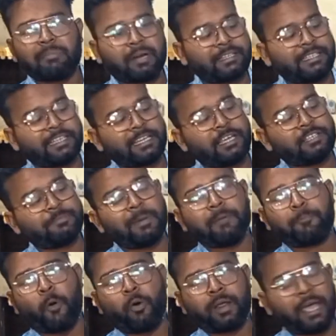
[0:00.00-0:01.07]
काम करती देखिए इसमें
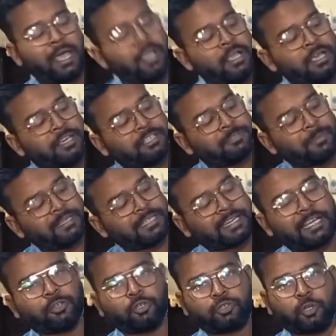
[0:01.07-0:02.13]
पोर है इसमें
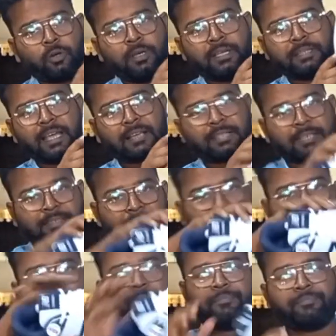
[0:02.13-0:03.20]
देखिए दोस्तों देख सकते
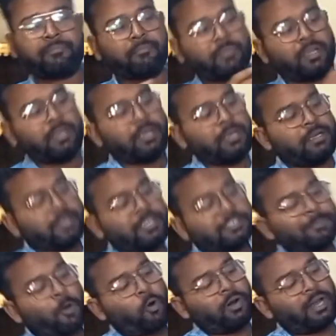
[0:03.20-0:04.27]
हैं
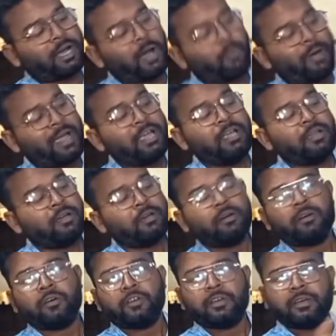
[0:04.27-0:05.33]
इसमें होल लगा हुआ है
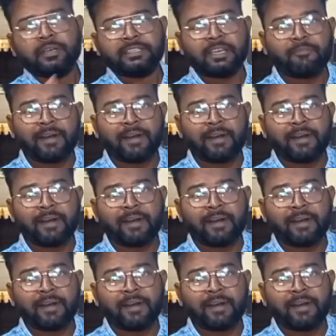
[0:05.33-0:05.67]
ये